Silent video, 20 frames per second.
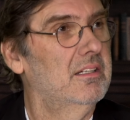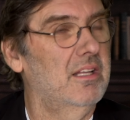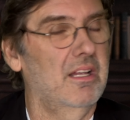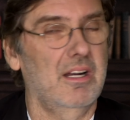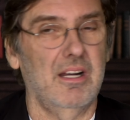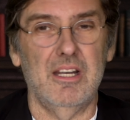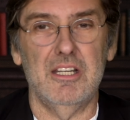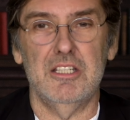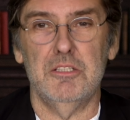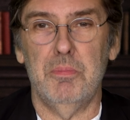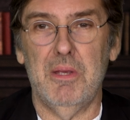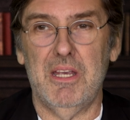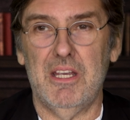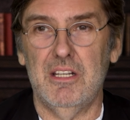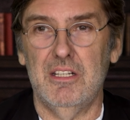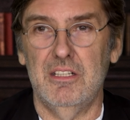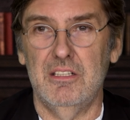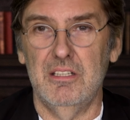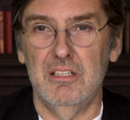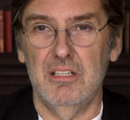der
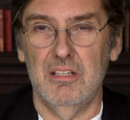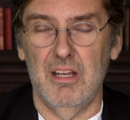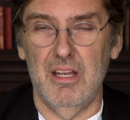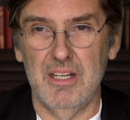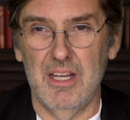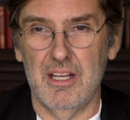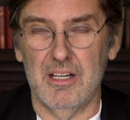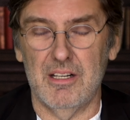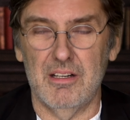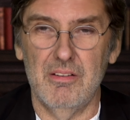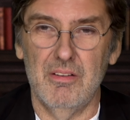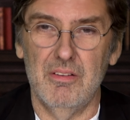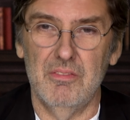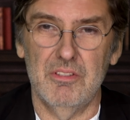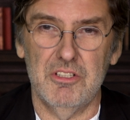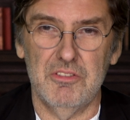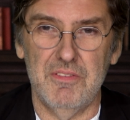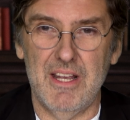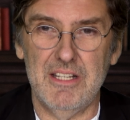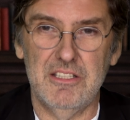Respekt der
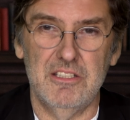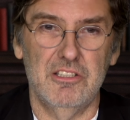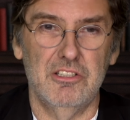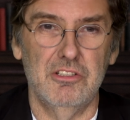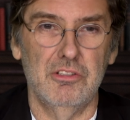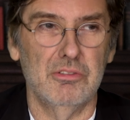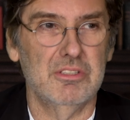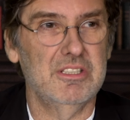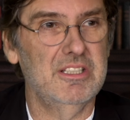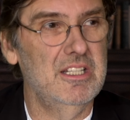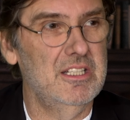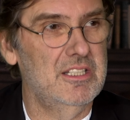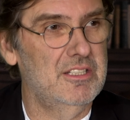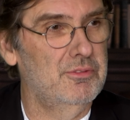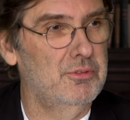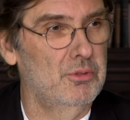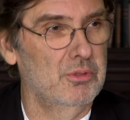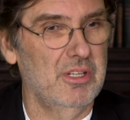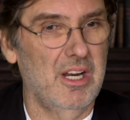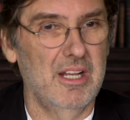schweizerischen Justiz
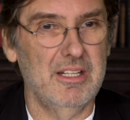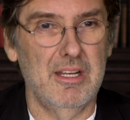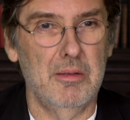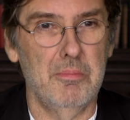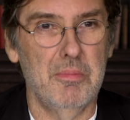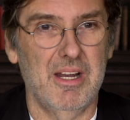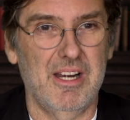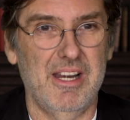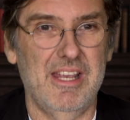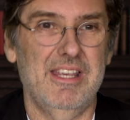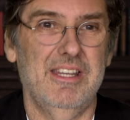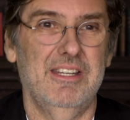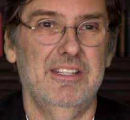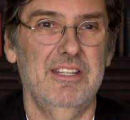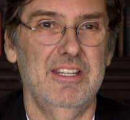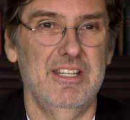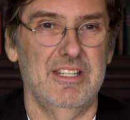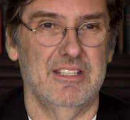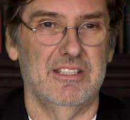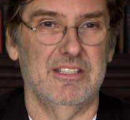vor dem
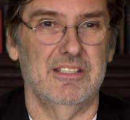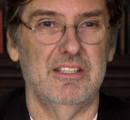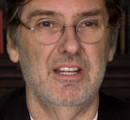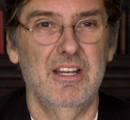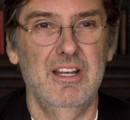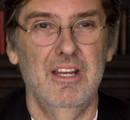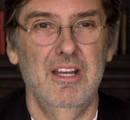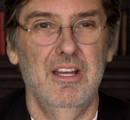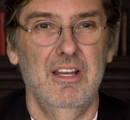Recht ist.